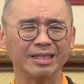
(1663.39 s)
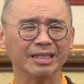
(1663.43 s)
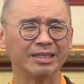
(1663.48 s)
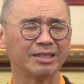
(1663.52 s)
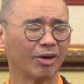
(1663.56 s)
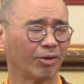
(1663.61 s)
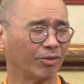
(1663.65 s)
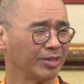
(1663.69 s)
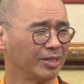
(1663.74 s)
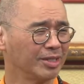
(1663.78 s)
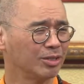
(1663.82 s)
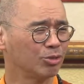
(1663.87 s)

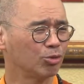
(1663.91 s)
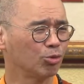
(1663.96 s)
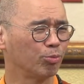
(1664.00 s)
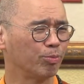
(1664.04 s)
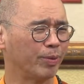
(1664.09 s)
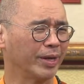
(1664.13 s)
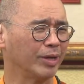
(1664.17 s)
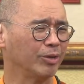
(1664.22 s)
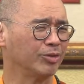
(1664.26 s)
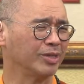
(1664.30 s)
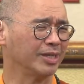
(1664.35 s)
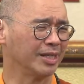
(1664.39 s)
找英叔
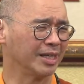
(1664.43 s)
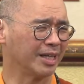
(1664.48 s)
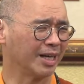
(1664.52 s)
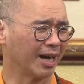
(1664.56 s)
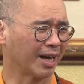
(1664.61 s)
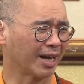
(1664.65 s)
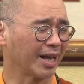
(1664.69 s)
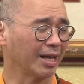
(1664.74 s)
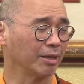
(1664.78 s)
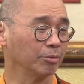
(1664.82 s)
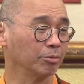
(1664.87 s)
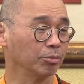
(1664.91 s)
陪你去银行
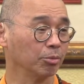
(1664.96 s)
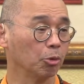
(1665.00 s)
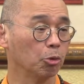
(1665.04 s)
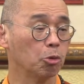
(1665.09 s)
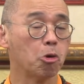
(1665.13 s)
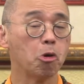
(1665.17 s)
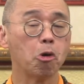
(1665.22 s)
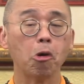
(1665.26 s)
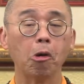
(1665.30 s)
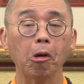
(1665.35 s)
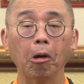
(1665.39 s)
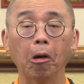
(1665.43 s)
干什
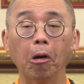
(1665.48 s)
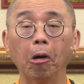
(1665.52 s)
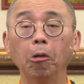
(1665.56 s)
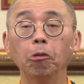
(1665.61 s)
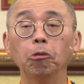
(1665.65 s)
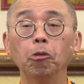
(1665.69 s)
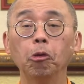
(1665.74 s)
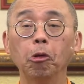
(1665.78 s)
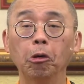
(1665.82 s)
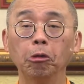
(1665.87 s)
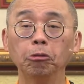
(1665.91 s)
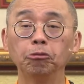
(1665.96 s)
么？”啊，
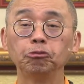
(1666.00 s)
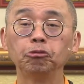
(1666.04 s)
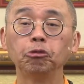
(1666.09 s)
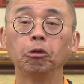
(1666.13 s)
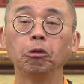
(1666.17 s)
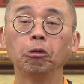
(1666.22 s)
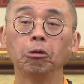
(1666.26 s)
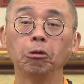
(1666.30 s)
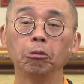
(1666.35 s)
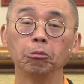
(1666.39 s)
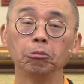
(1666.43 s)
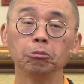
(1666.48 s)
我
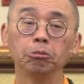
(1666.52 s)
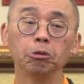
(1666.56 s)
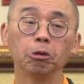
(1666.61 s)
就